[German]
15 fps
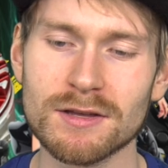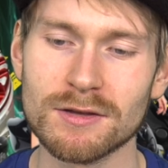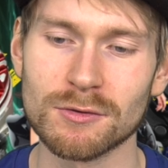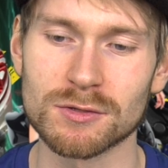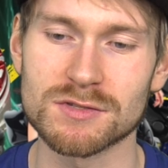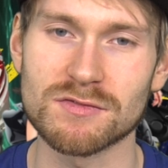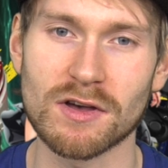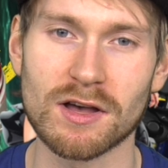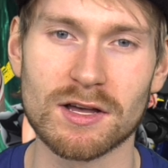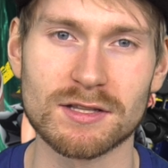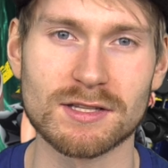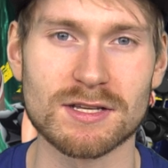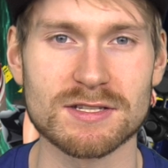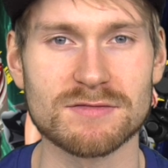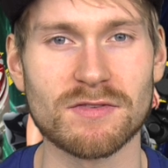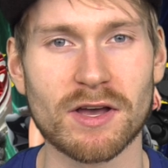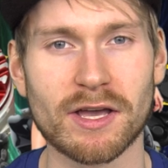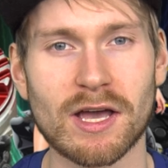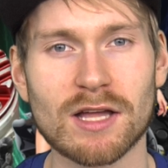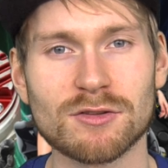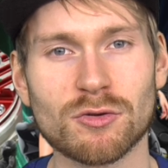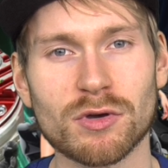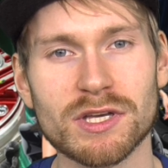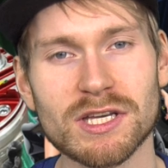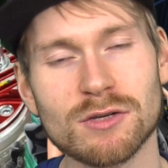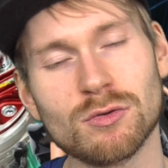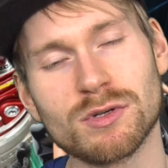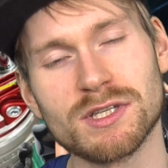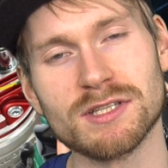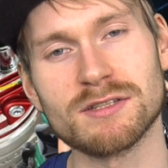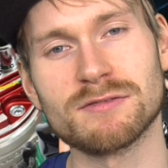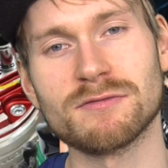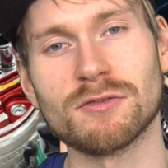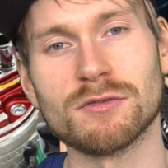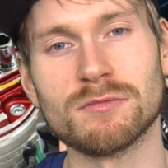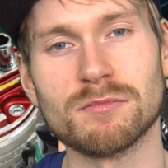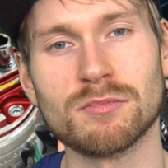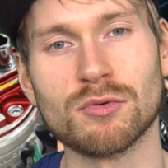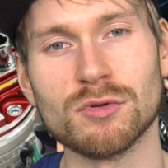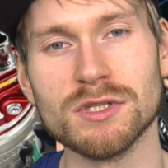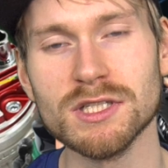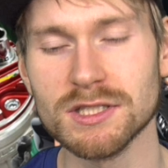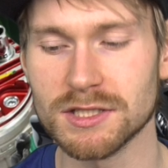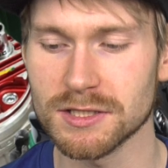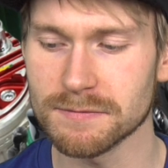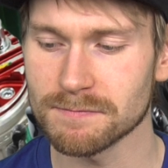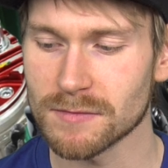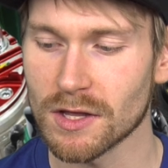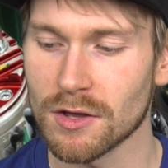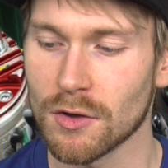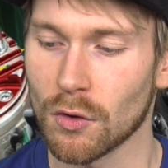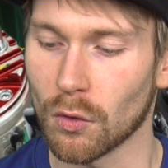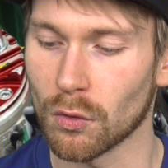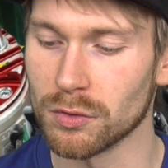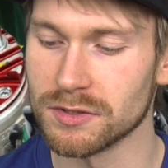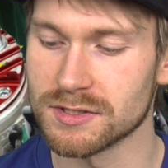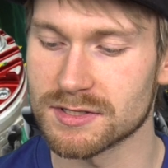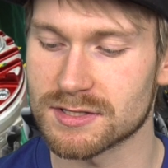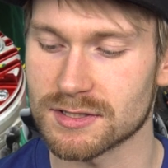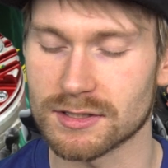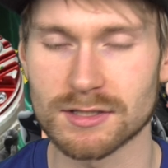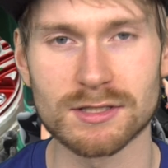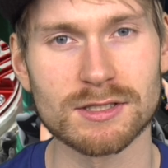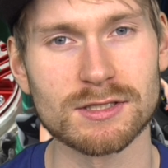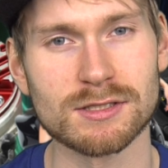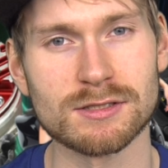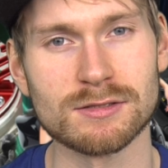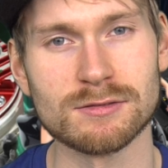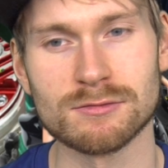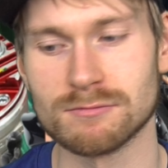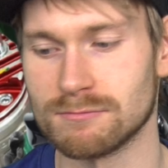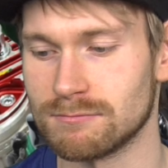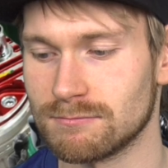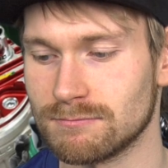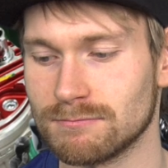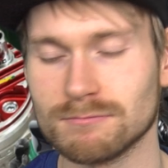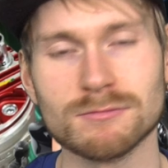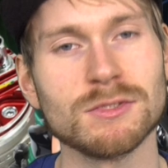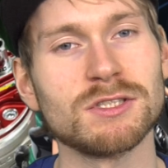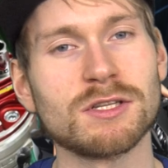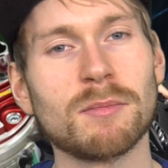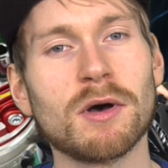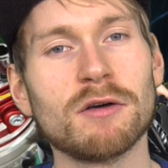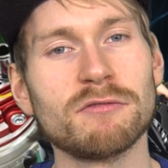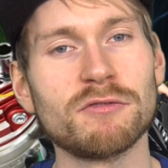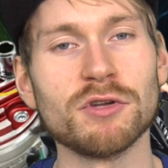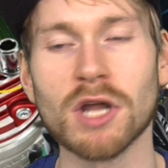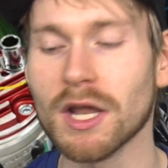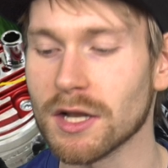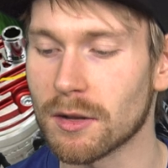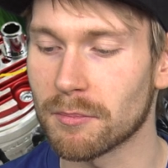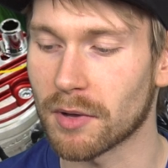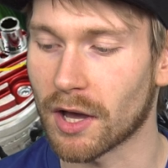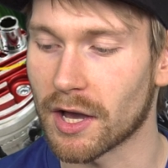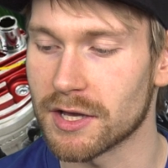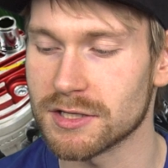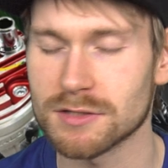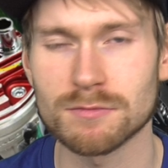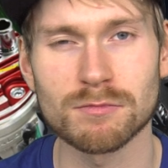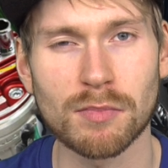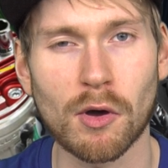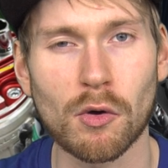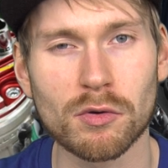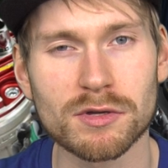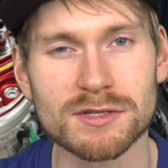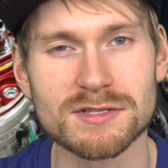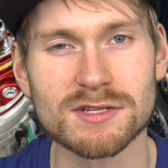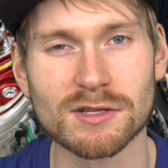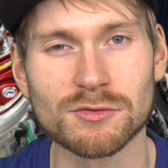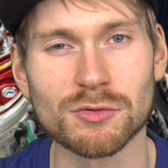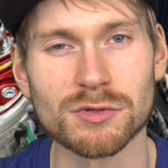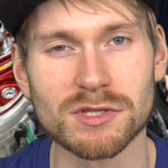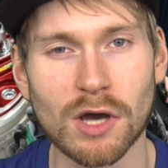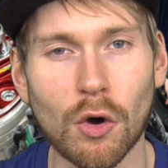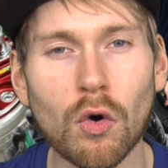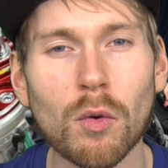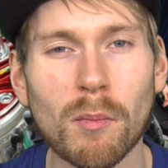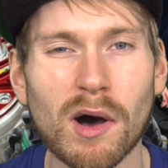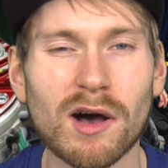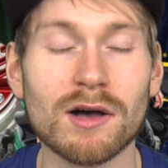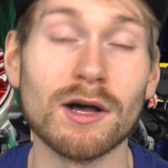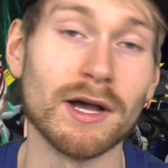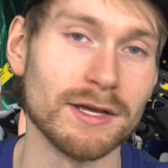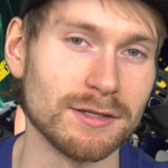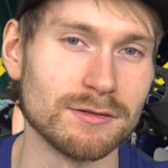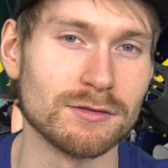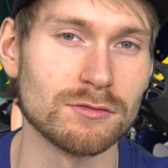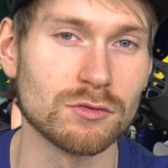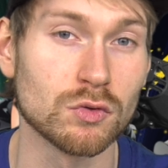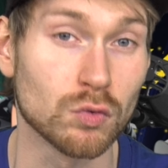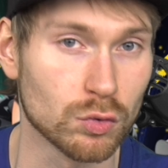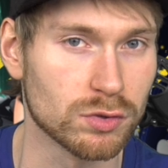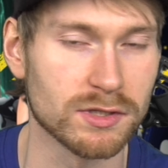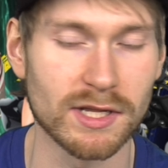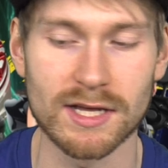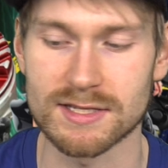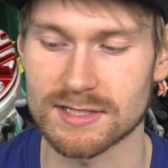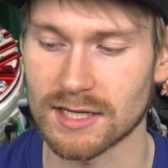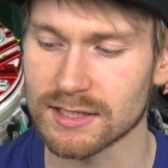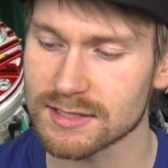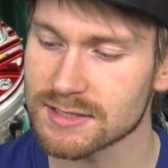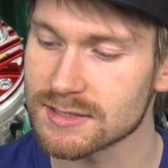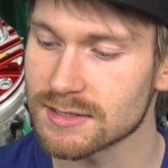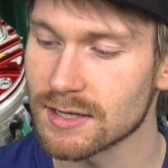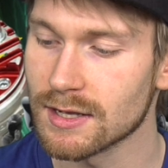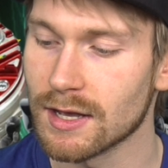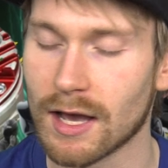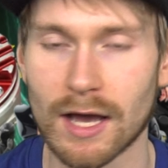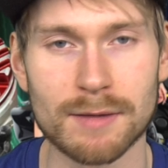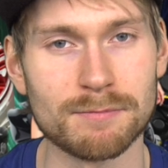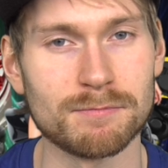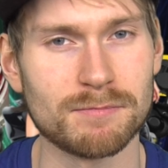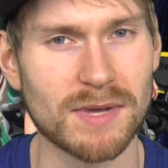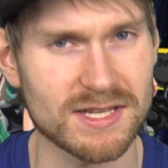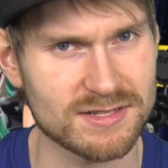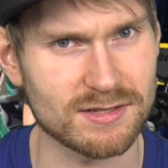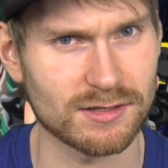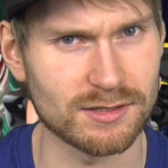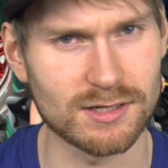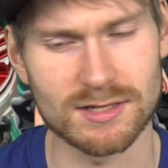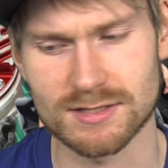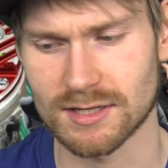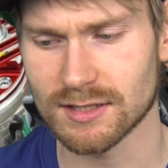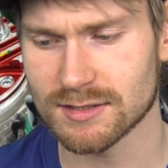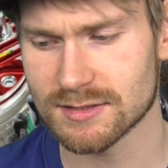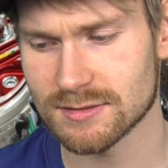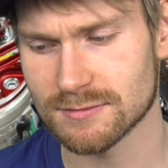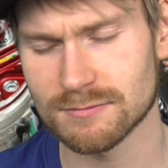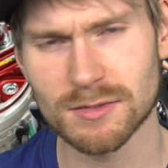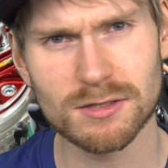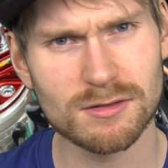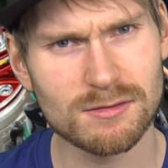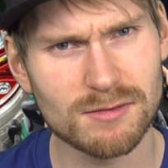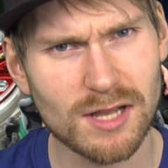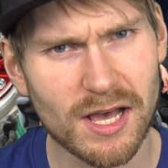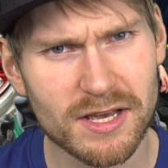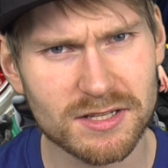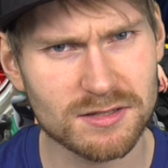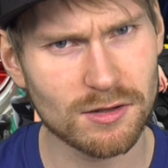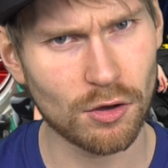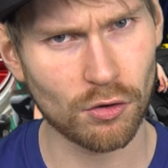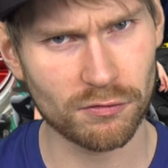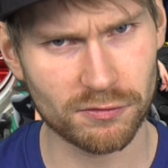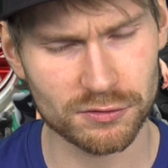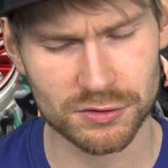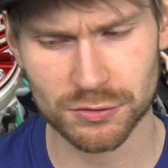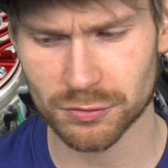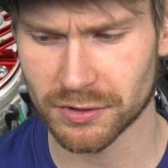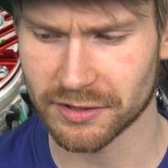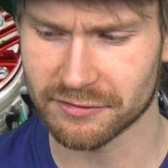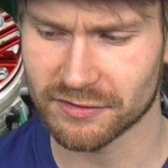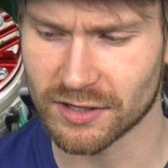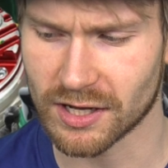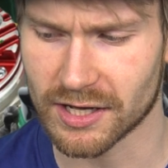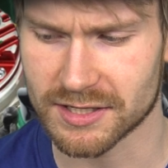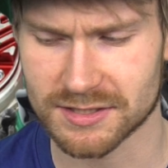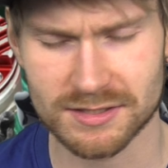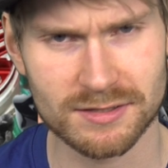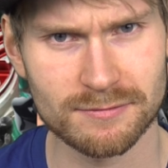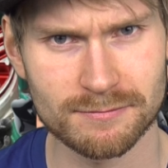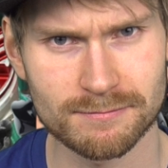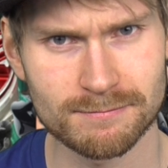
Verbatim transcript: Und zwar das Variator Eco-Kit von Polini. Und äh, ich sag mal, für einen anderen Bereich braucht es natürlich auch mal einen guten Ersatz, einen besseren Ersatz, mit einem leichten Hauch von Tuning vielleicht.